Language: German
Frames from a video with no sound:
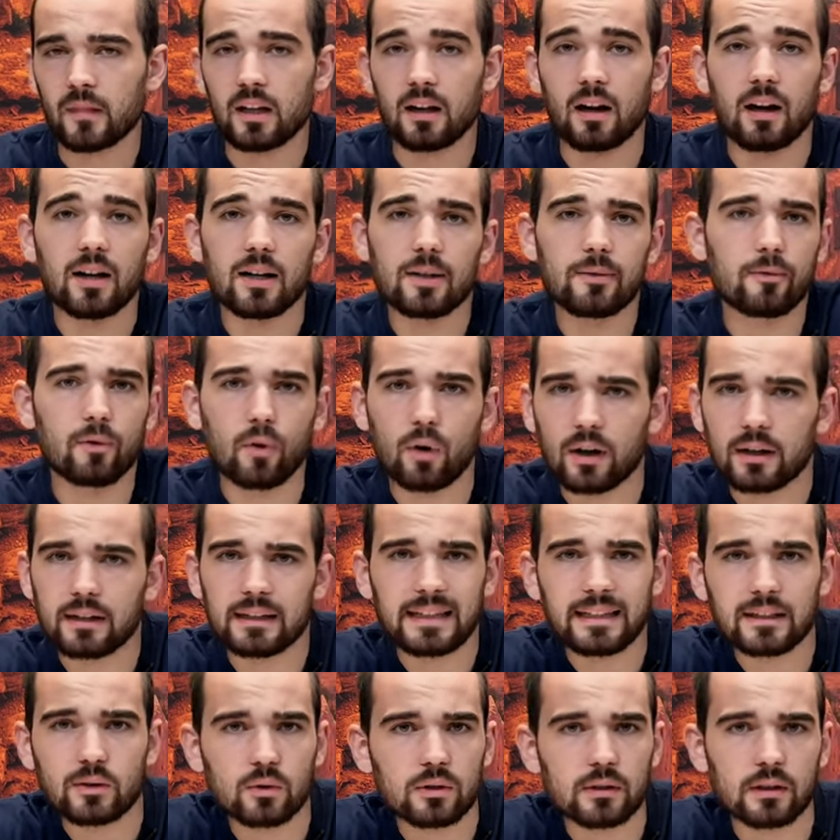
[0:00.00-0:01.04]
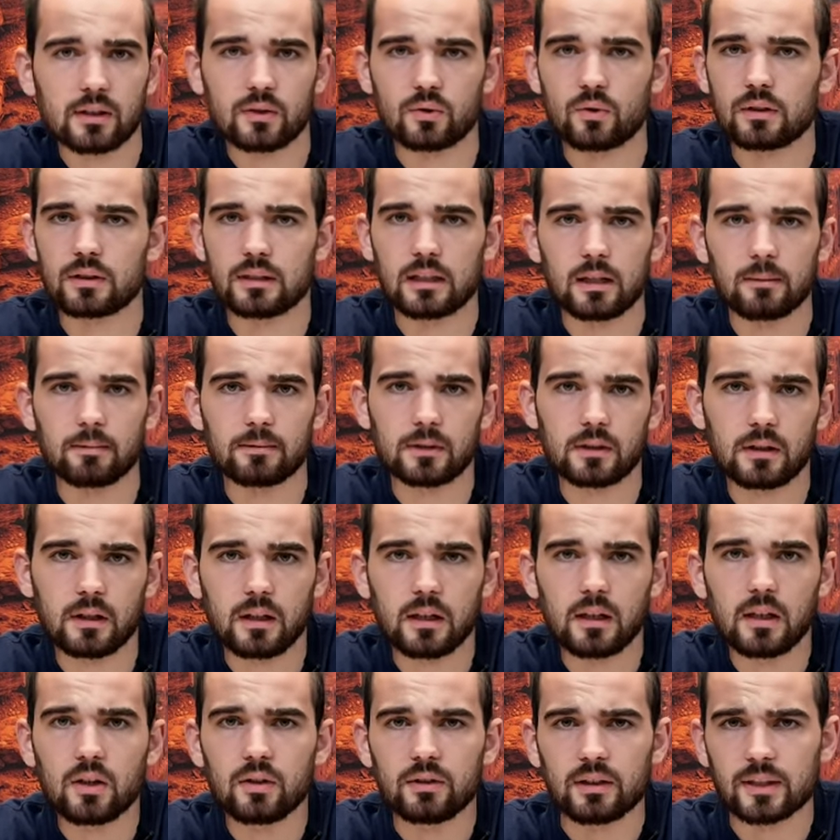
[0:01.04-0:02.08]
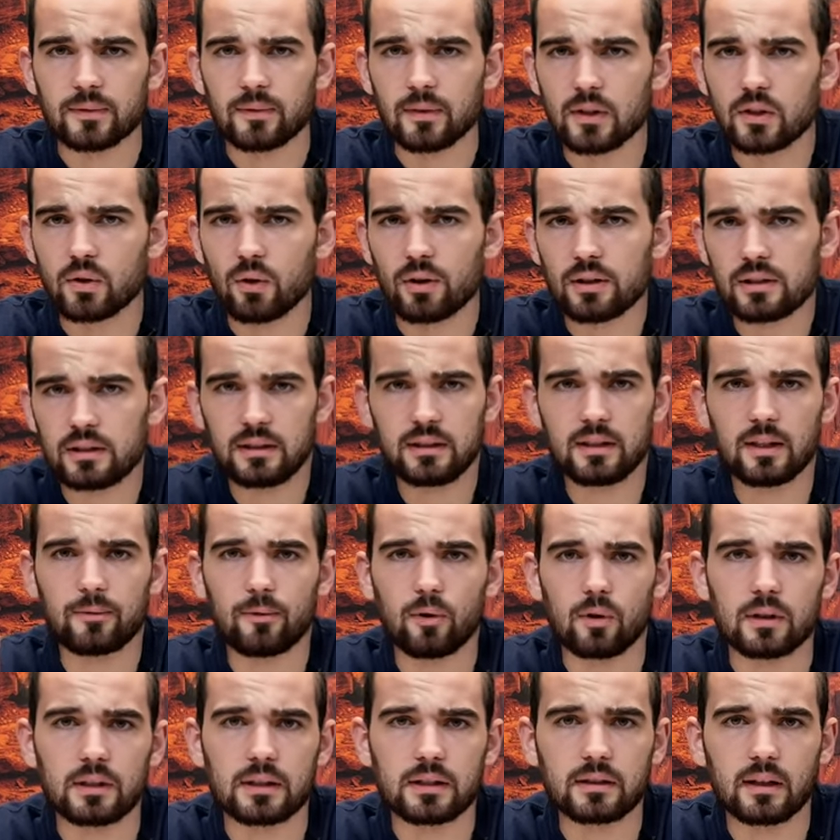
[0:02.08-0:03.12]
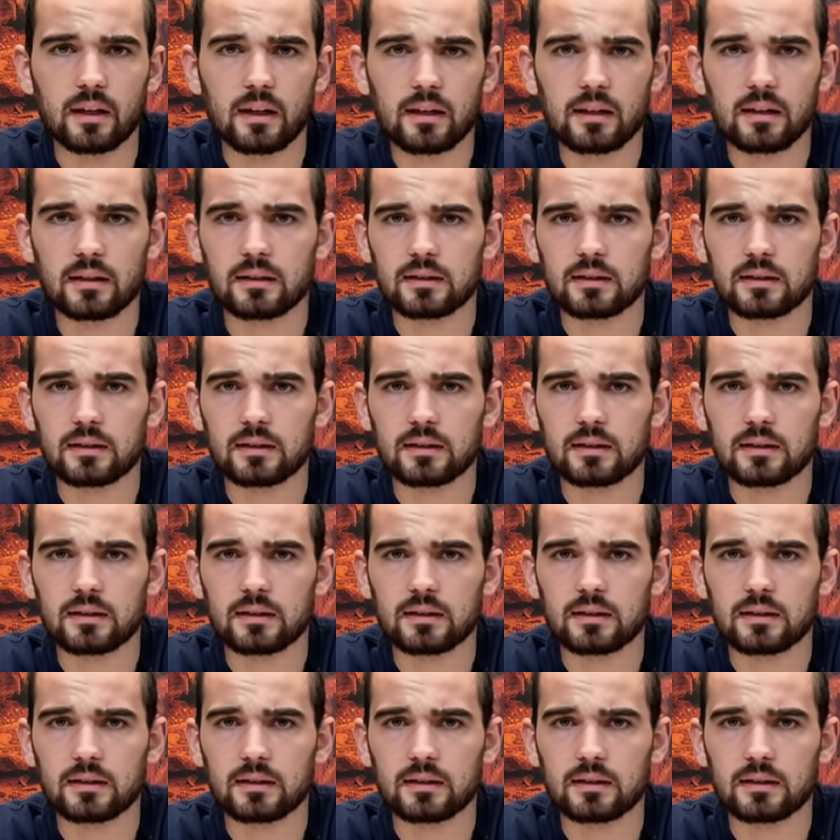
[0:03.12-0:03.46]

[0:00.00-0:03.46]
Allen voran Jesus Christus selbst. Das will ich euch in dieser Folge zeigen.